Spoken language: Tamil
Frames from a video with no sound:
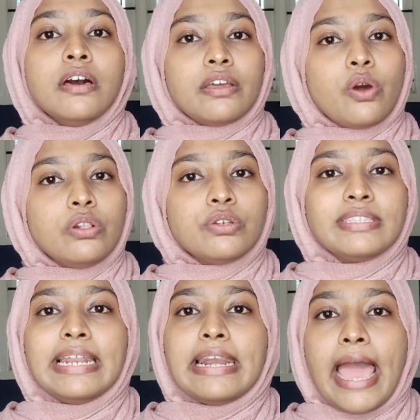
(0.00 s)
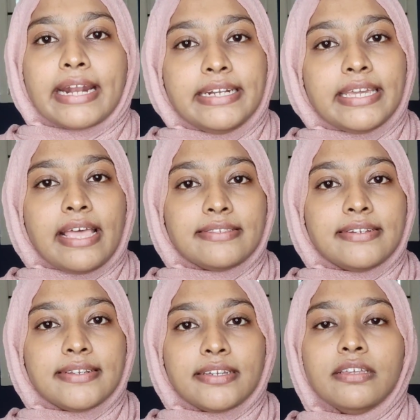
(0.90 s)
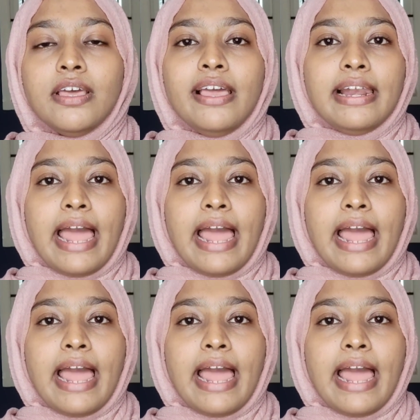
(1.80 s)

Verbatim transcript: அண்ட் ஆல்சோ இதில் லாக்டிக் ஆசிட் இருக்குது